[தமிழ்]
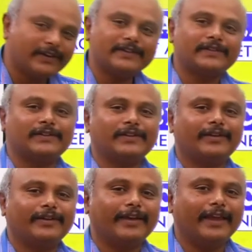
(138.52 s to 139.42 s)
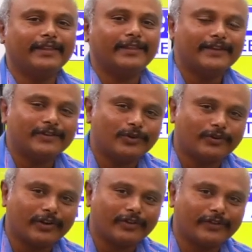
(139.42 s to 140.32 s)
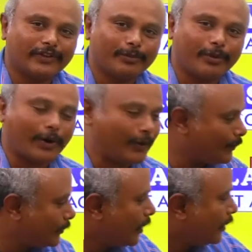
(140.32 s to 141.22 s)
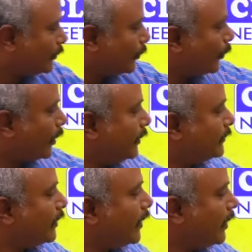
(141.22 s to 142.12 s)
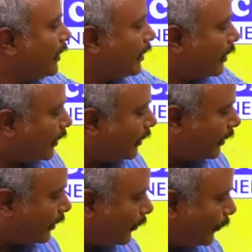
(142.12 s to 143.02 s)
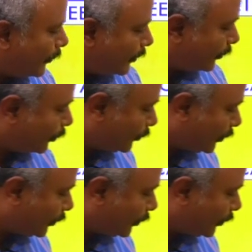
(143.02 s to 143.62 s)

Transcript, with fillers: ரிசல்ட்ஸ் எந்த இன்ஸ்டியூஷன்லேருந்து வந்துன்னு பார்க்கணும் ஸோ யூ கேன் சி டூ